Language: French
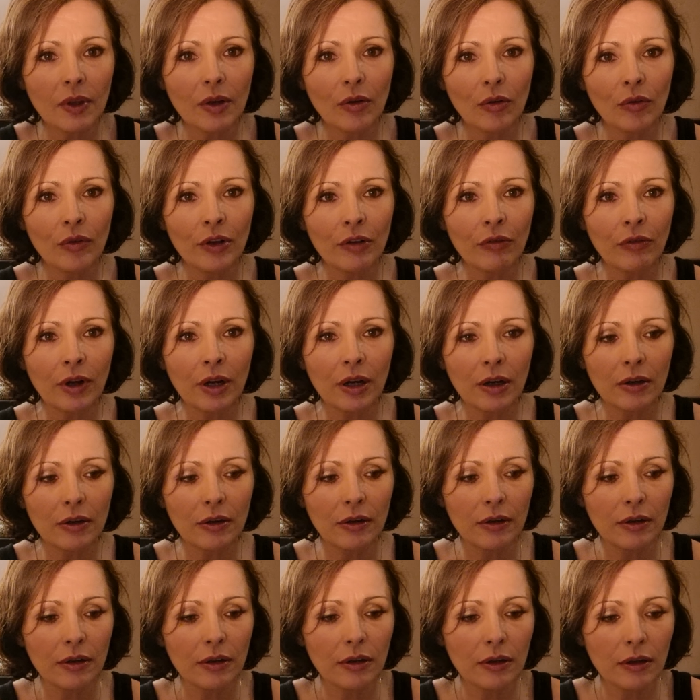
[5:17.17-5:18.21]
On va voir
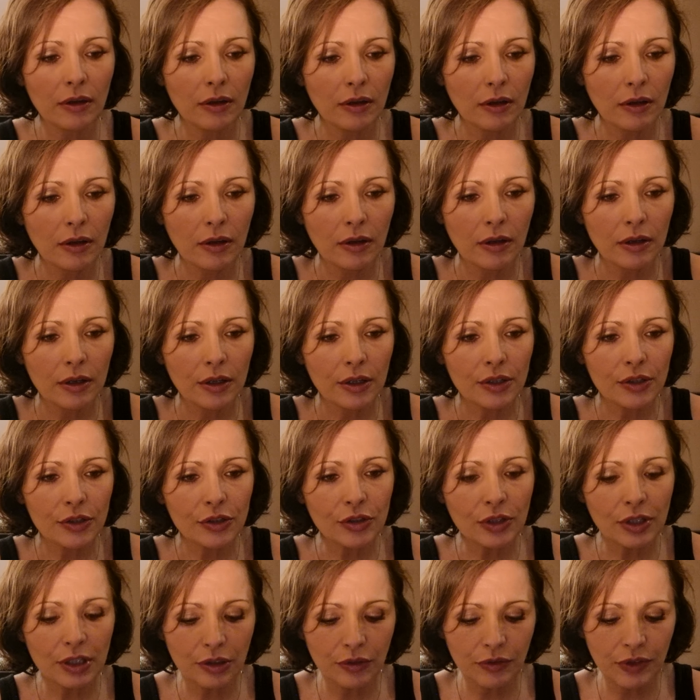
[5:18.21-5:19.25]

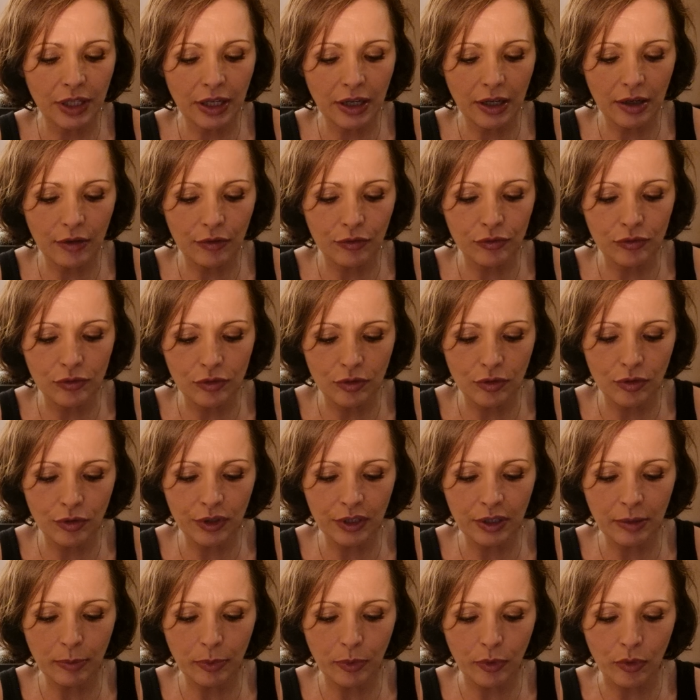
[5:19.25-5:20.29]
ce qui vient à vous
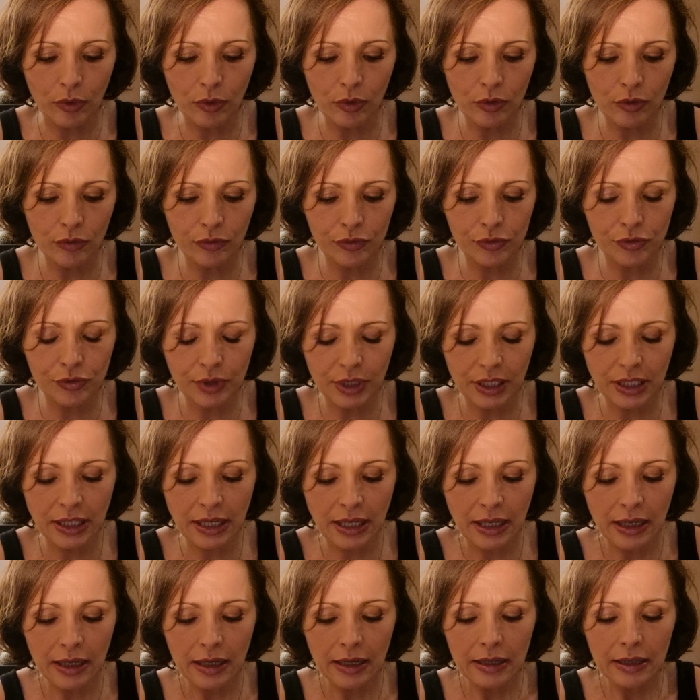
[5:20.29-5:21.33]
côté pro, que vous soyez